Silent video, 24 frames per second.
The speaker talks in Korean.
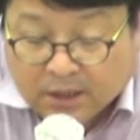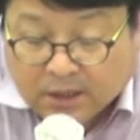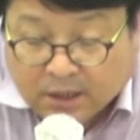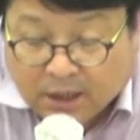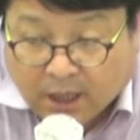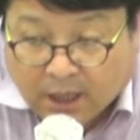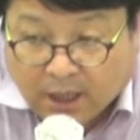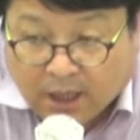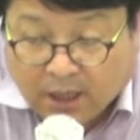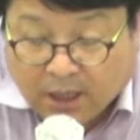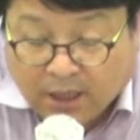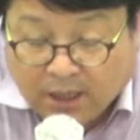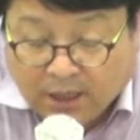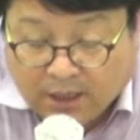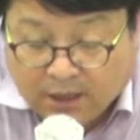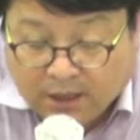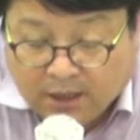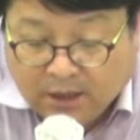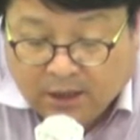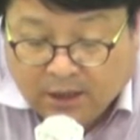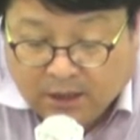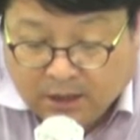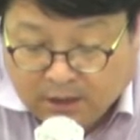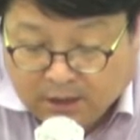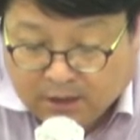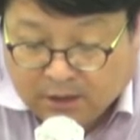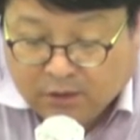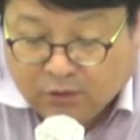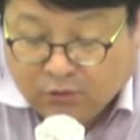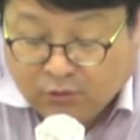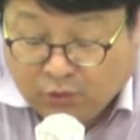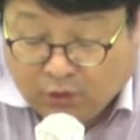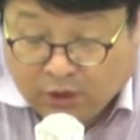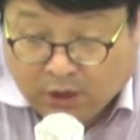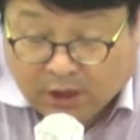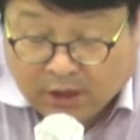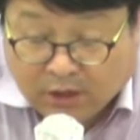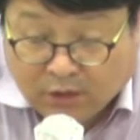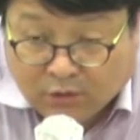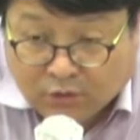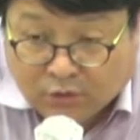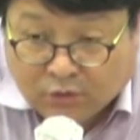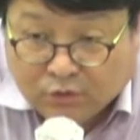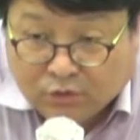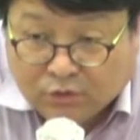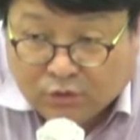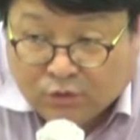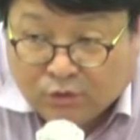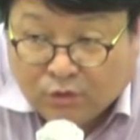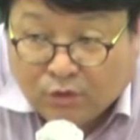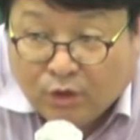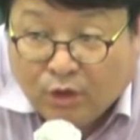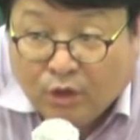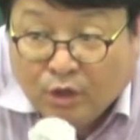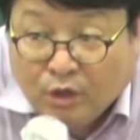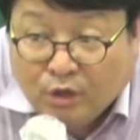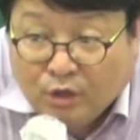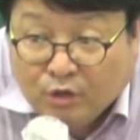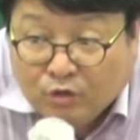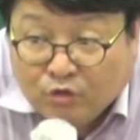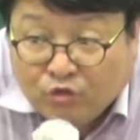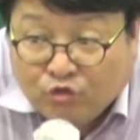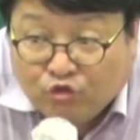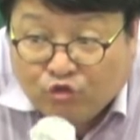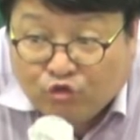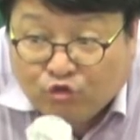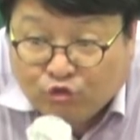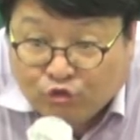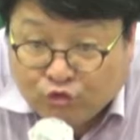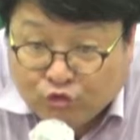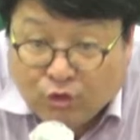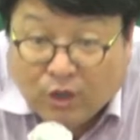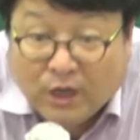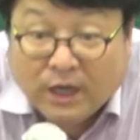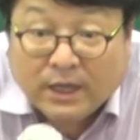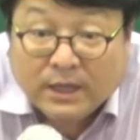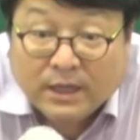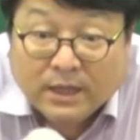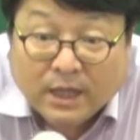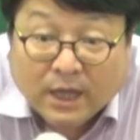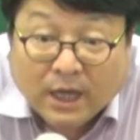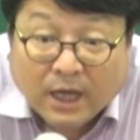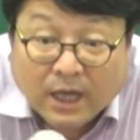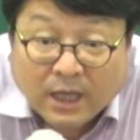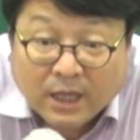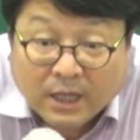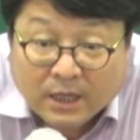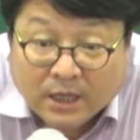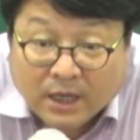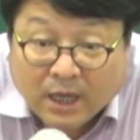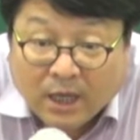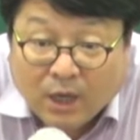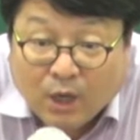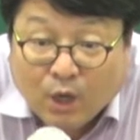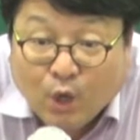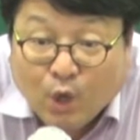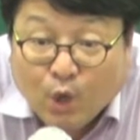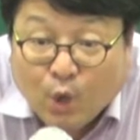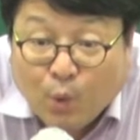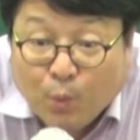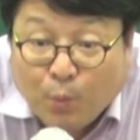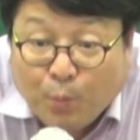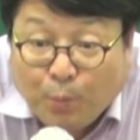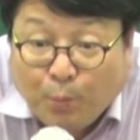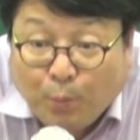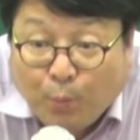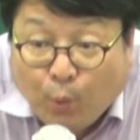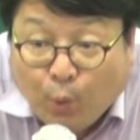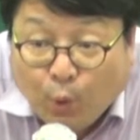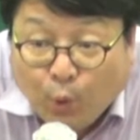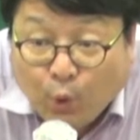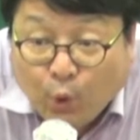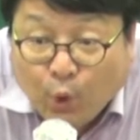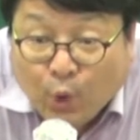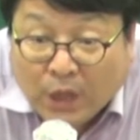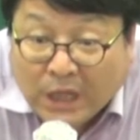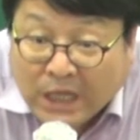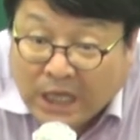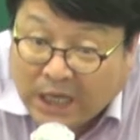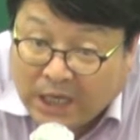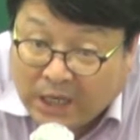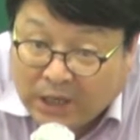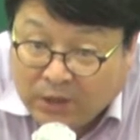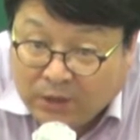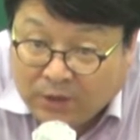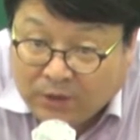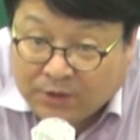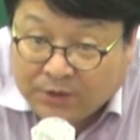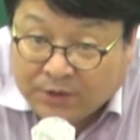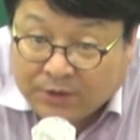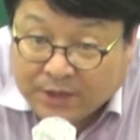대리인을 위한 것으로 추정한다가 아니라 본다예요.